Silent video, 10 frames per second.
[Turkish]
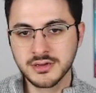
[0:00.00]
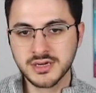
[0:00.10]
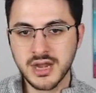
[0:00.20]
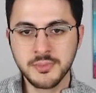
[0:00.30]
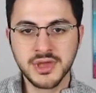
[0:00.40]

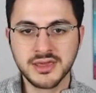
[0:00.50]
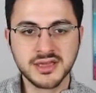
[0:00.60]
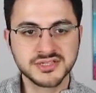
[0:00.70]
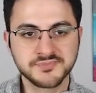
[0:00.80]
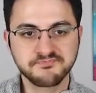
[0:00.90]
Crab
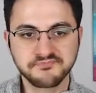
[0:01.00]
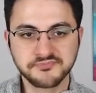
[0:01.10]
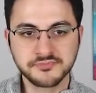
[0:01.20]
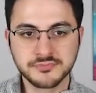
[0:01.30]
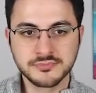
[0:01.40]
yengeç.
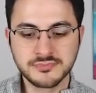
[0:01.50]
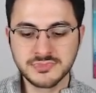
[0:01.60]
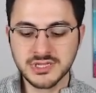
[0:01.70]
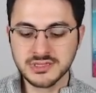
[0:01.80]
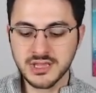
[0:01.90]

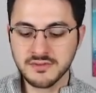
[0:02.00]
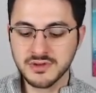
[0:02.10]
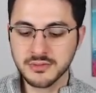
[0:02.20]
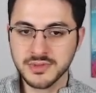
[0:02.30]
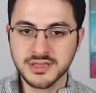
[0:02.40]

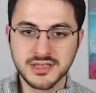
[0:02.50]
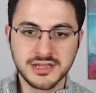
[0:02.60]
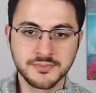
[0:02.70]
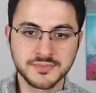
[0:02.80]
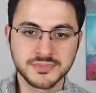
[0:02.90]
Devam
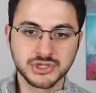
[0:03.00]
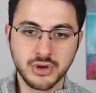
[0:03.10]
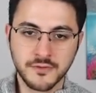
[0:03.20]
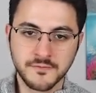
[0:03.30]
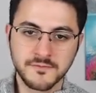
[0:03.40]
edelim.
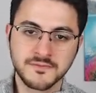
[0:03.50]
Surf.